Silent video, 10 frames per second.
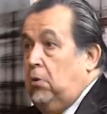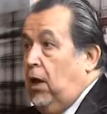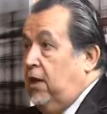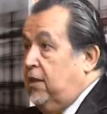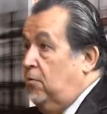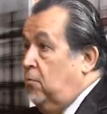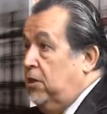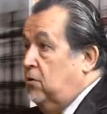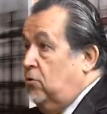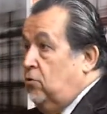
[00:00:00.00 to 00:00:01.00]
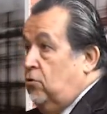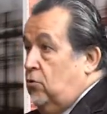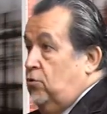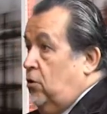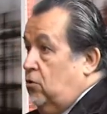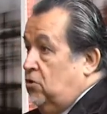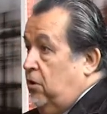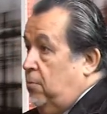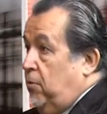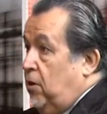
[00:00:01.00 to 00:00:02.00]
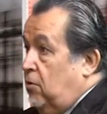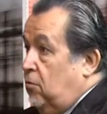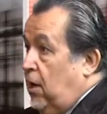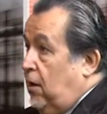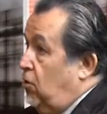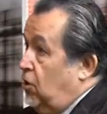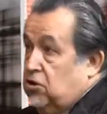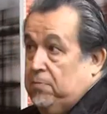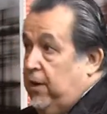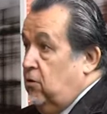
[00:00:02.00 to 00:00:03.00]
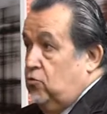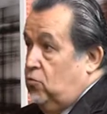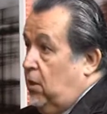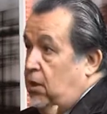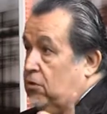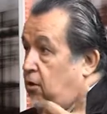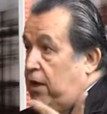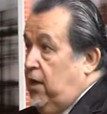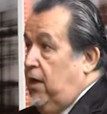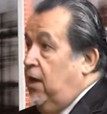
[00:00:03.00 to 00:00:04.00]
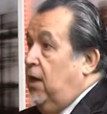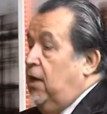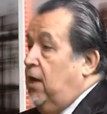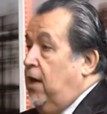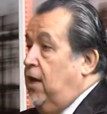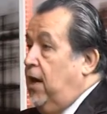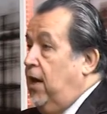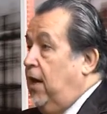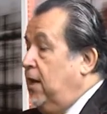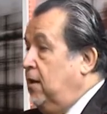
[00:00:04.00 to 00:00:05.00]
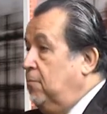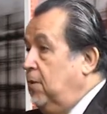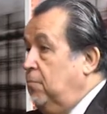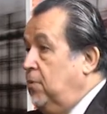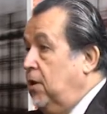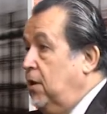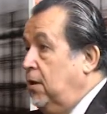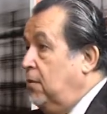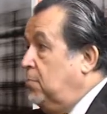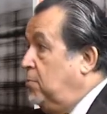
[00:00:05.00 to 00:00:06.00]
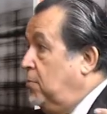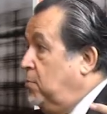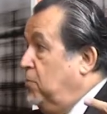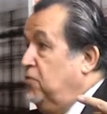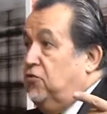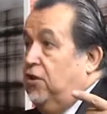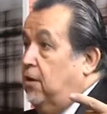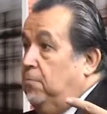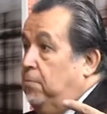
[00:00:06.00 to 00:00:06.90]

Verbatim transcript: hasta el momento no, se ve por ningún lado que no se paguen los sueldos, que haya, eh, eh, eh, profesores en